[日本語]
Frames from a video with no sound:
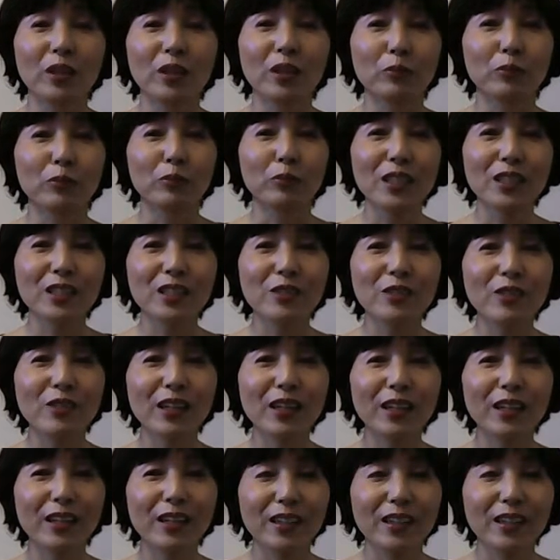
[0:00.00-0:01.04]
昔
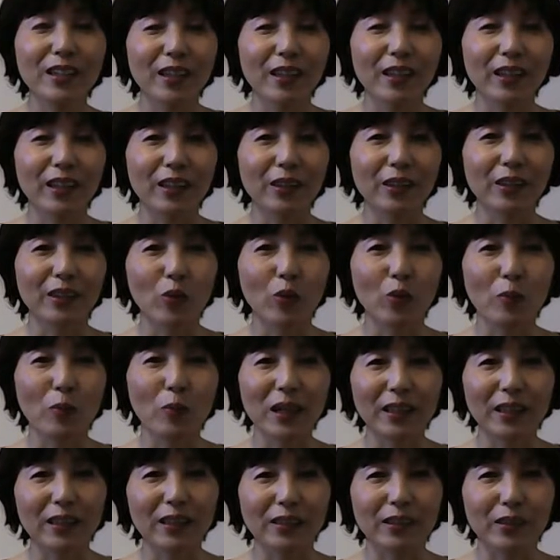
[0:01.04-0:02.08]
はあの「お化
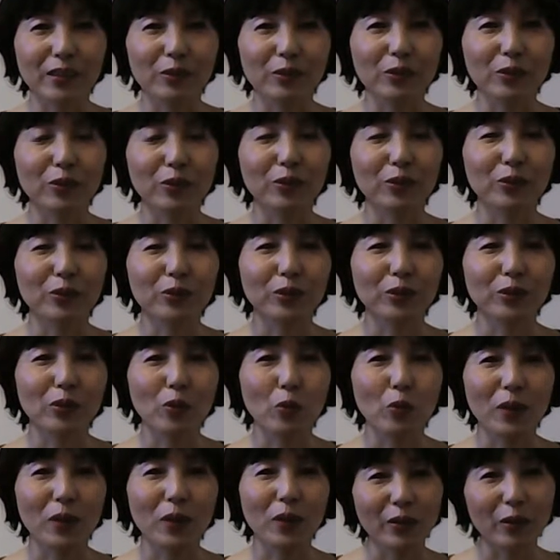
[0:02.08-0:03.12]
けが出るよ」とかって「お
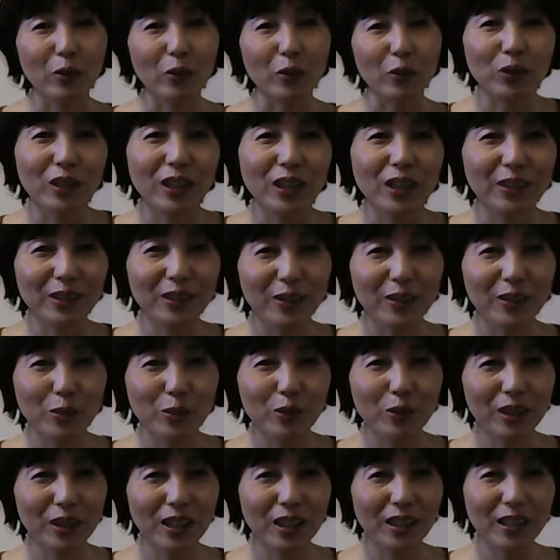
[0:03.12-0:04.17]
化けはこんなこ
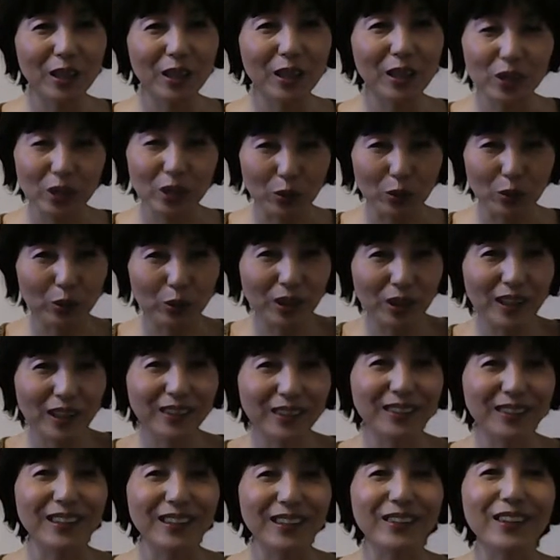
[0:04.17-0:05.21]
んな顔してこんな」っ
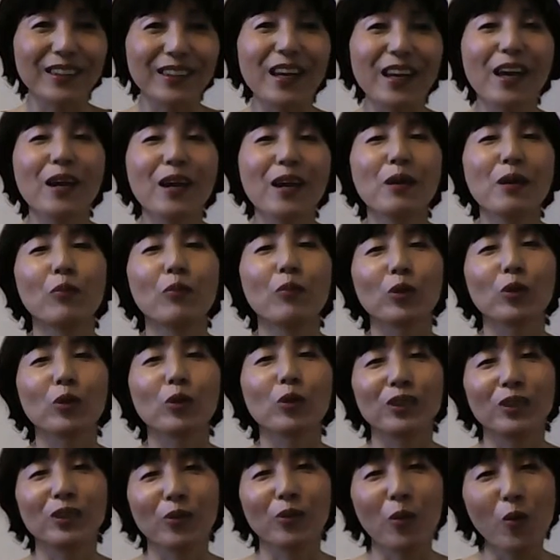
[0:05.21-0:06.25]
てもう
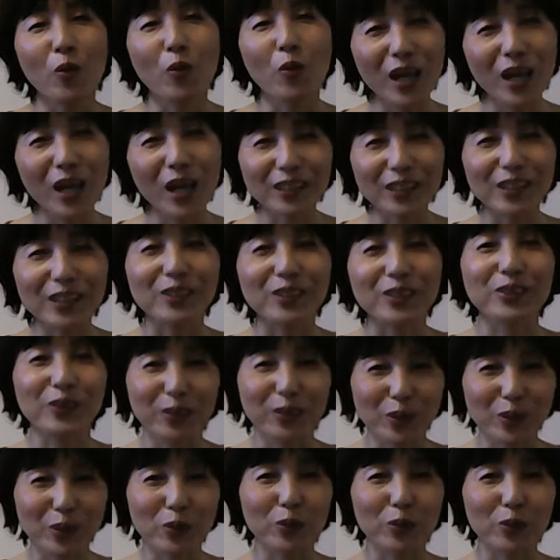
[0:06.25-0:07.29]
怖いですよ
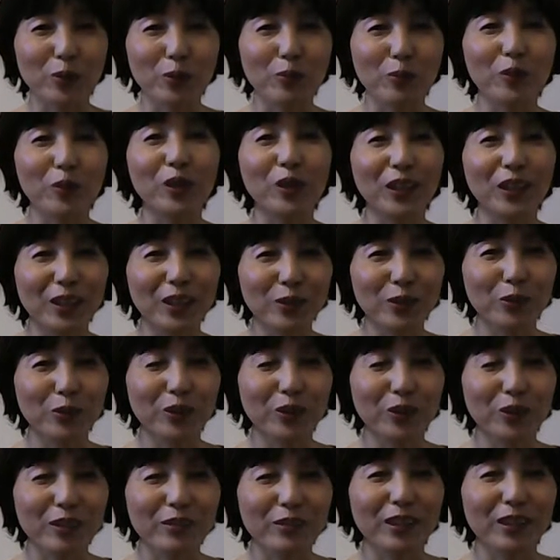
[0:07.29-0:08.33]
ね子供はねそん
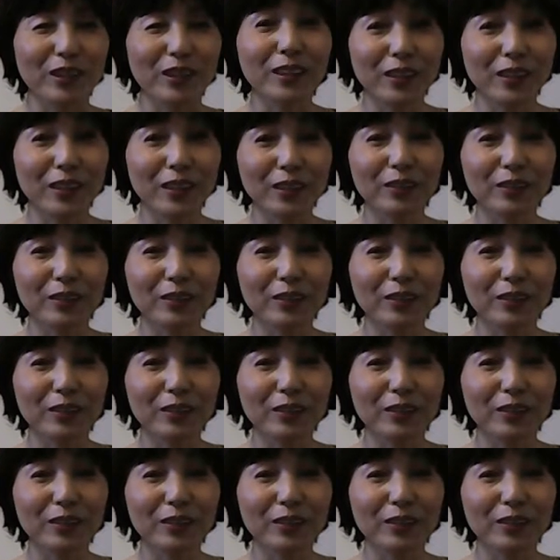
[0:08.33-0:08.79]
な言われたら。